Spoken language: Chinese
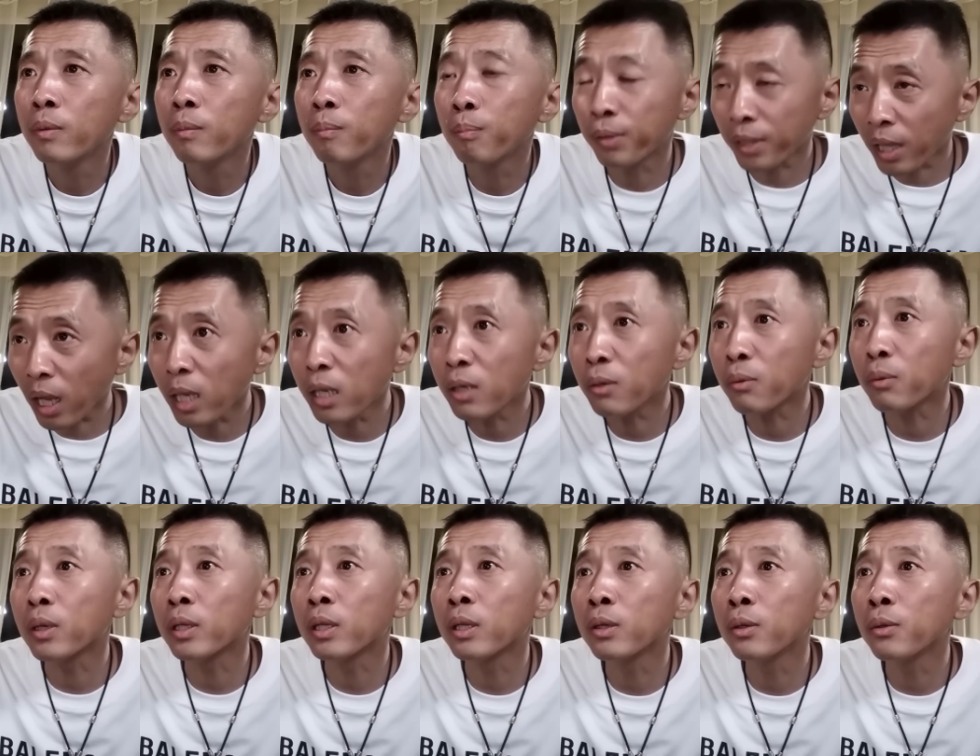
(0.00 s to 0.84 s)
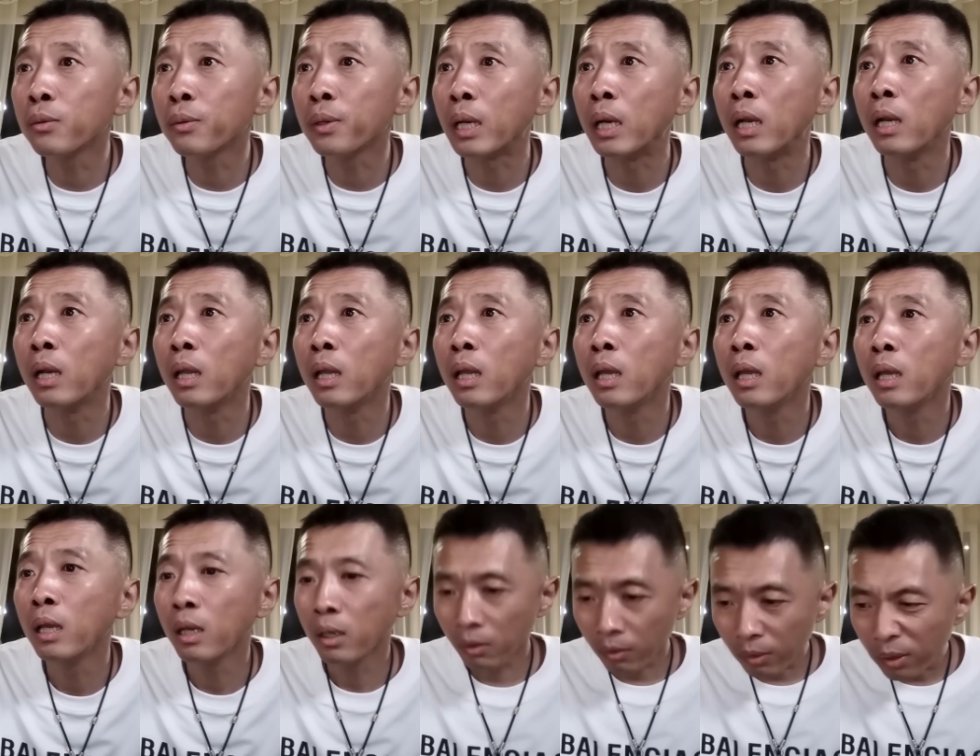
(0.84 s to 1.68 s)
不大一会儿，他就回来，了，
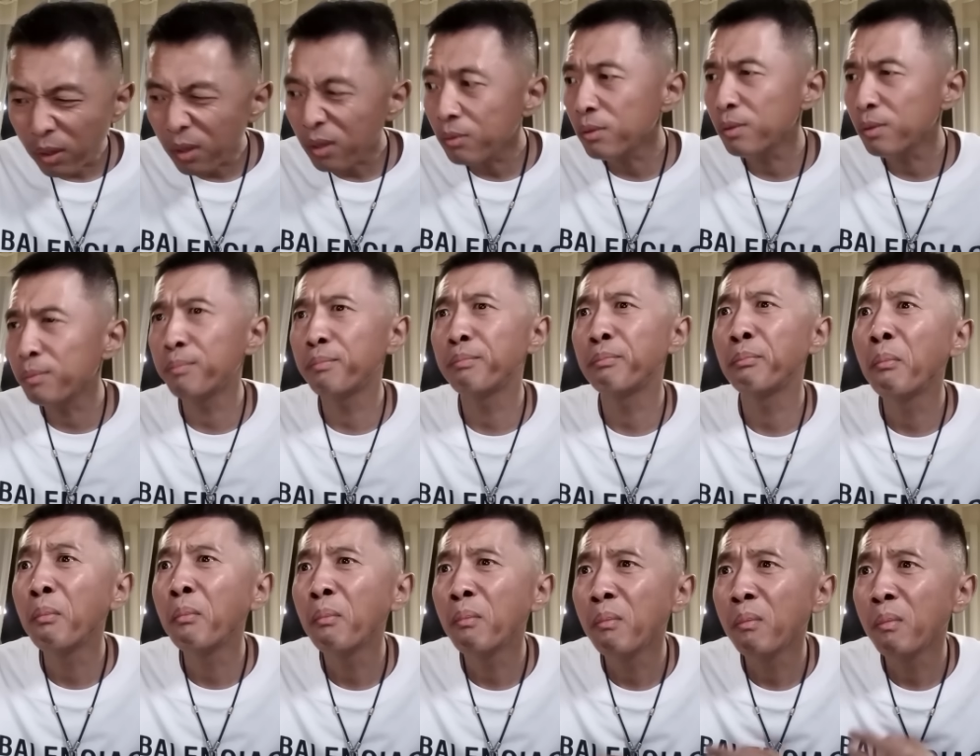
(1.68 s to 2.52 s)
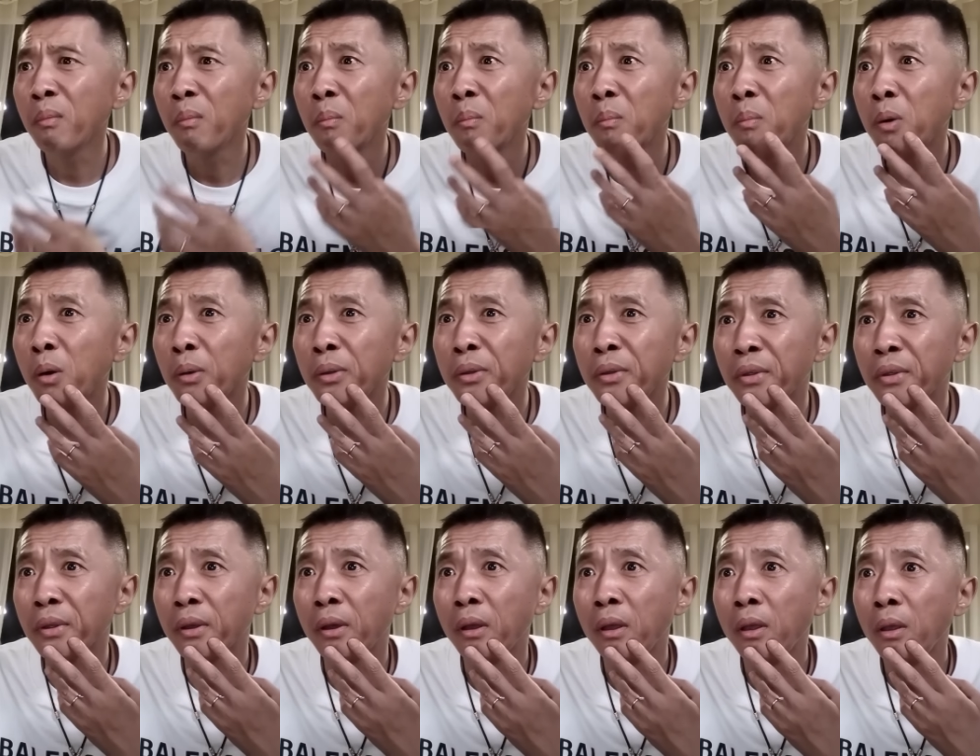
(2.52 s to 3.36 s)
人说：“不好意
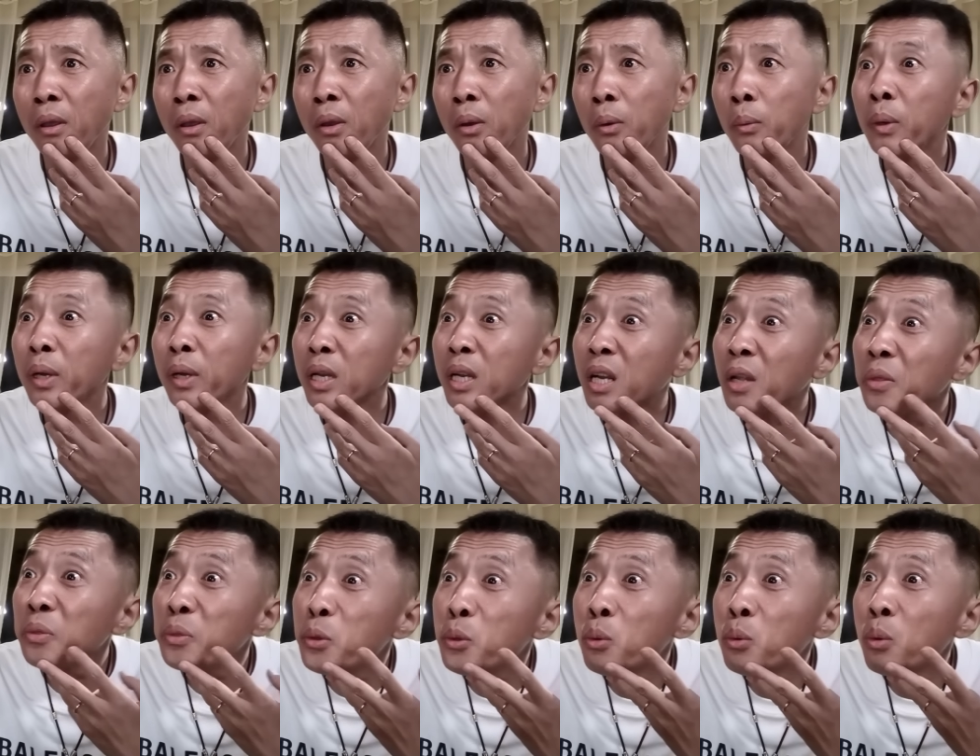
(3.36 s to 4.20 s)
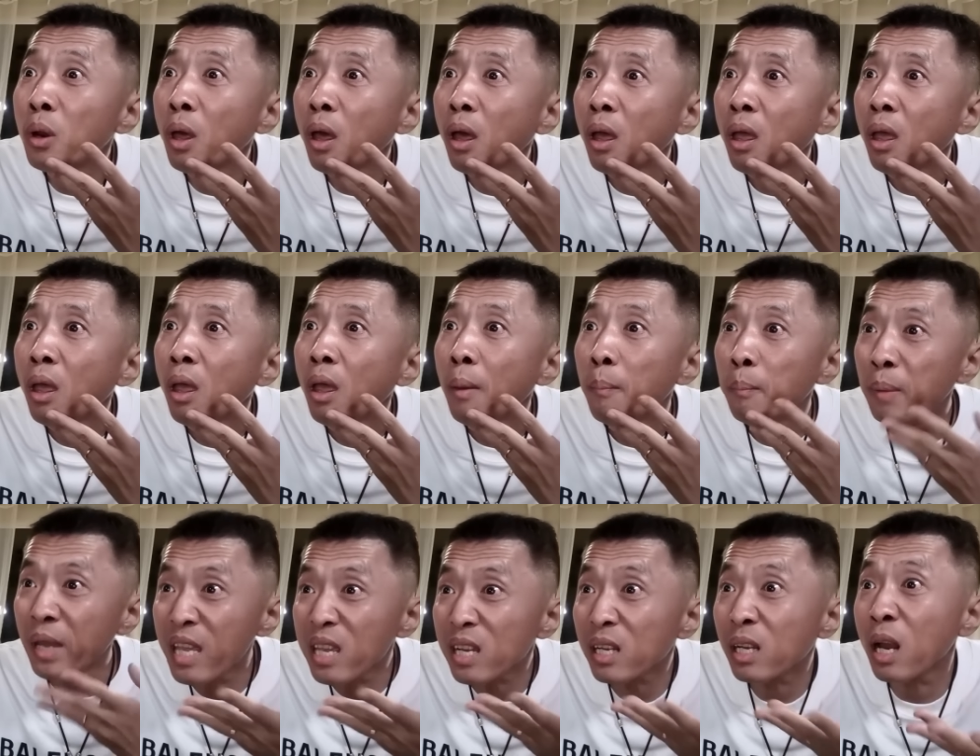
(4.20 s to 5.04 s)
思，我给跟丢了，
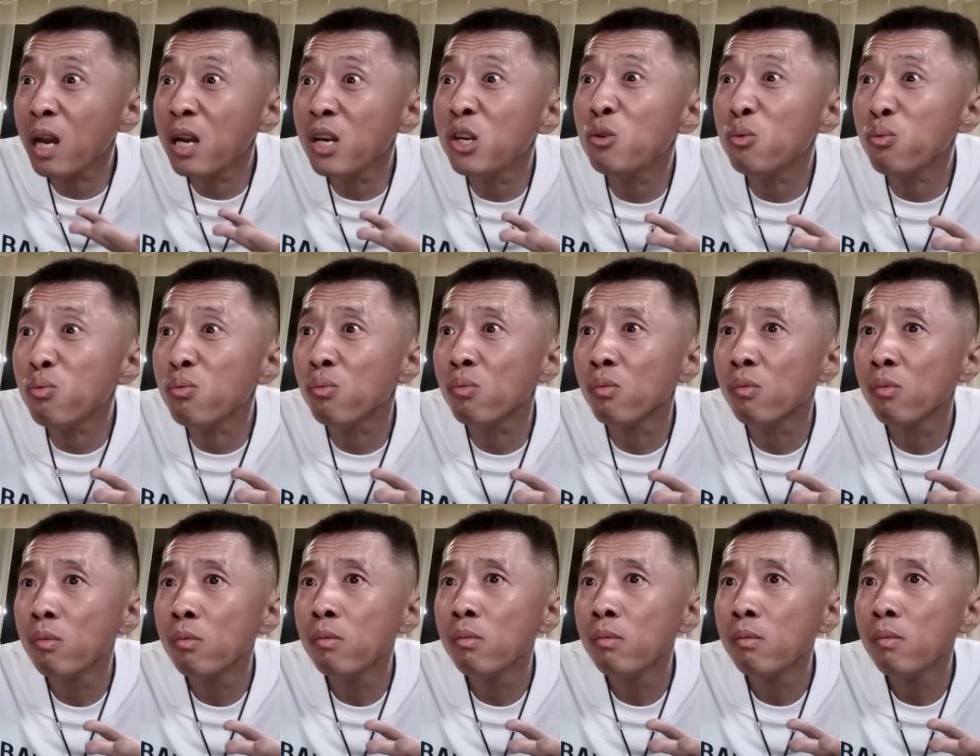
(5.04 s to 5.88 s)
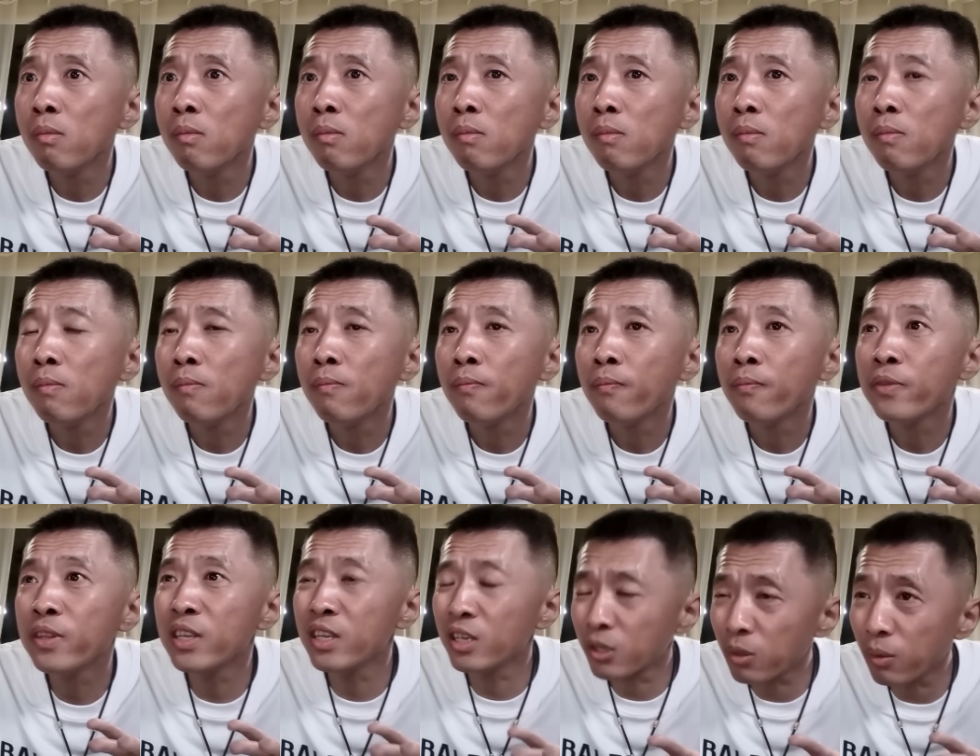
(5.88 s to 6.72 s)
没跟住。”
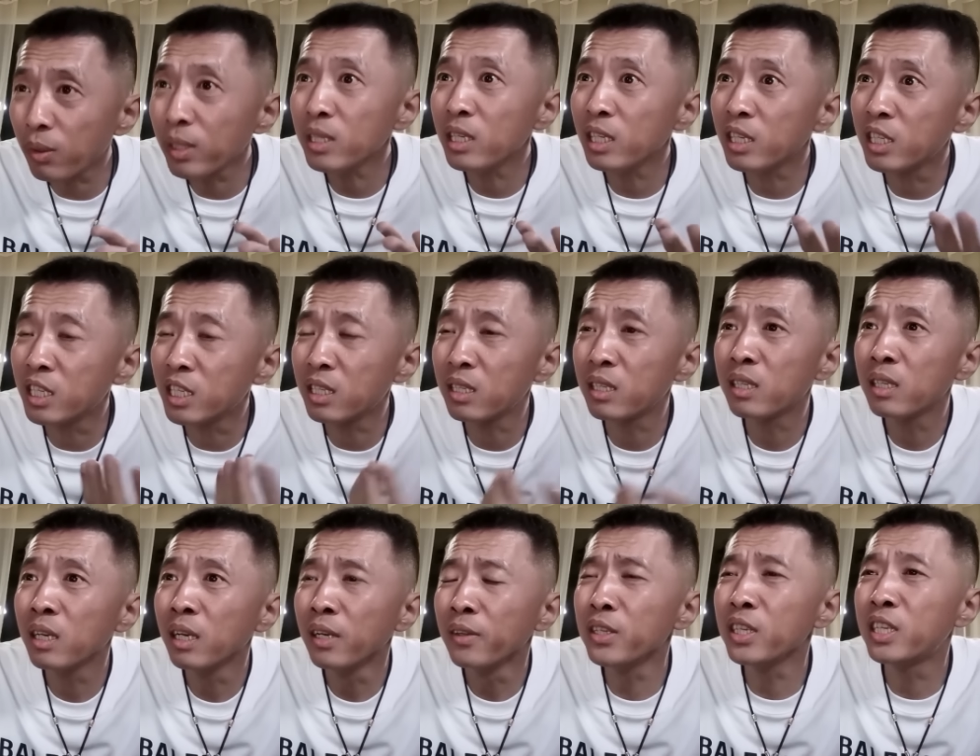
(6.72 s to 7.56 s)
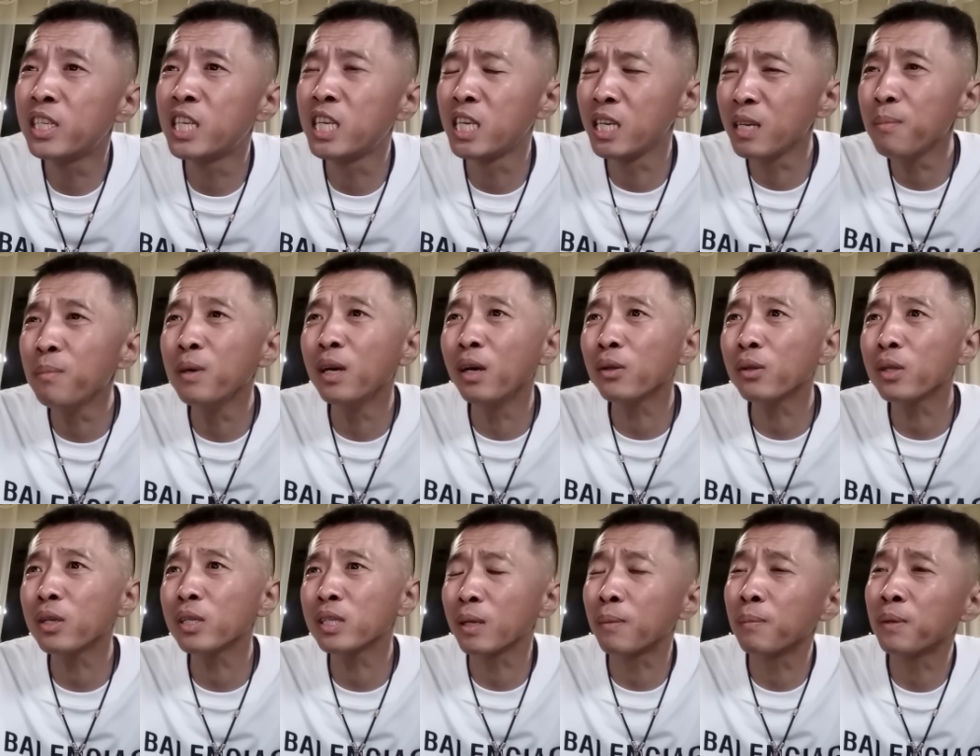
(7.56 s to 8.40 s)
你说你，你骑摩
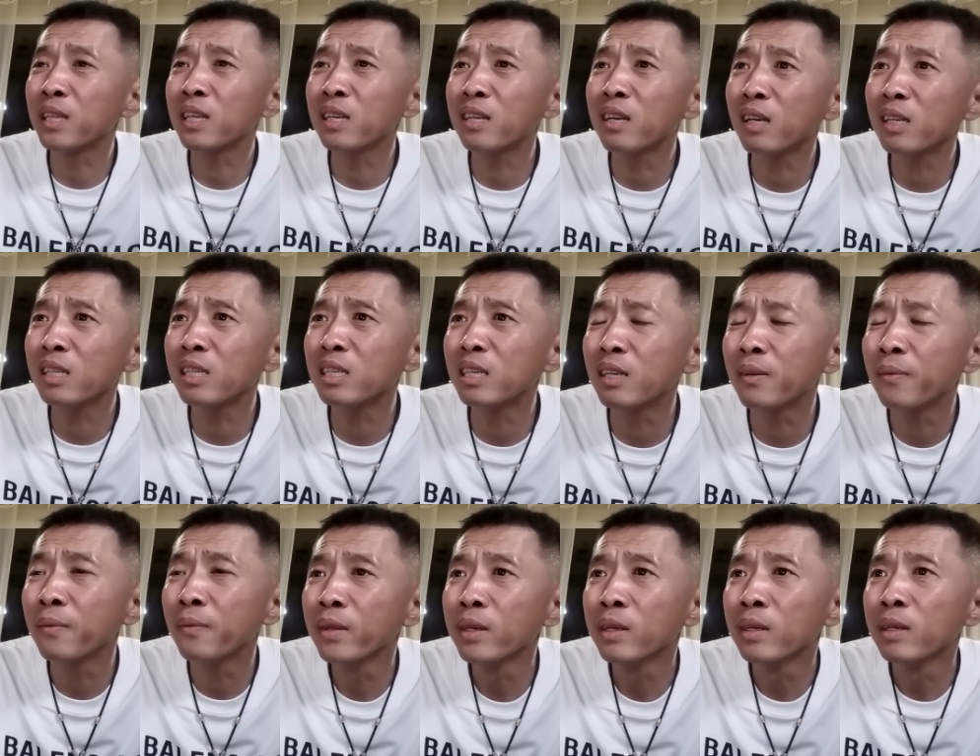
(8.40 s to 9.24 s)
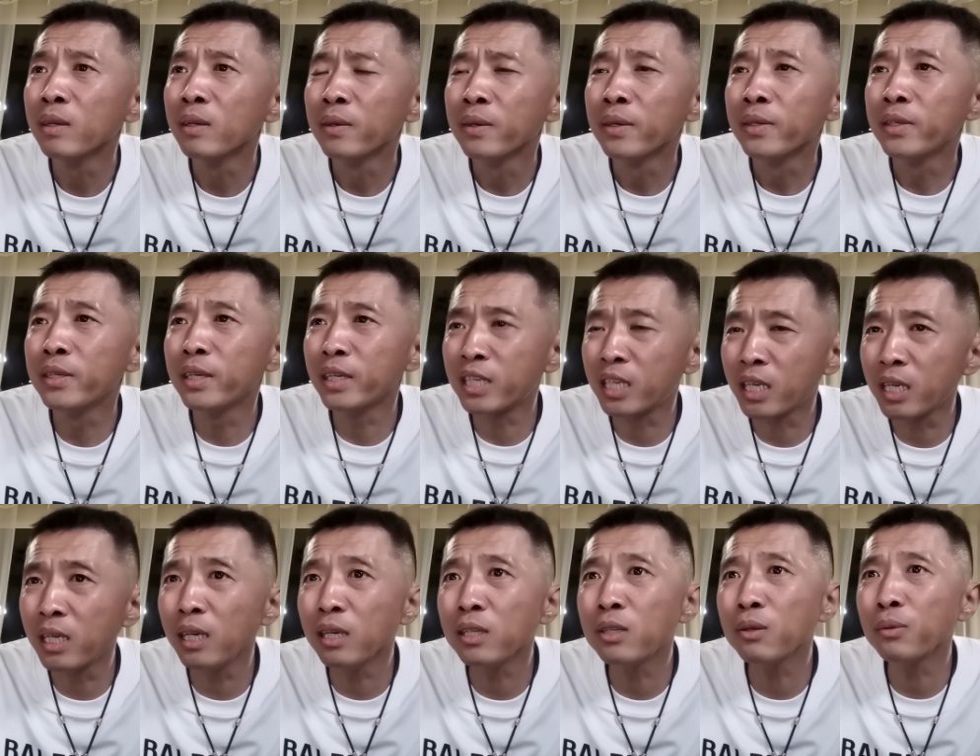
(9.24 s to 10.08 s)
托怎么能让一个一
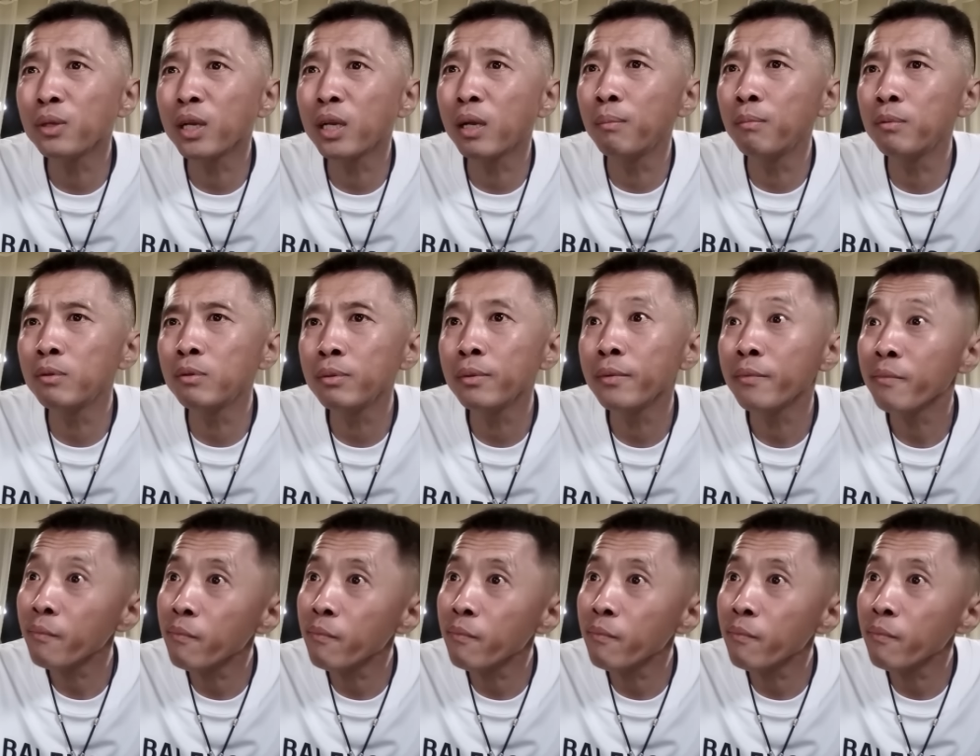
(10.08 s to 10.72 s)
车就能跟不住？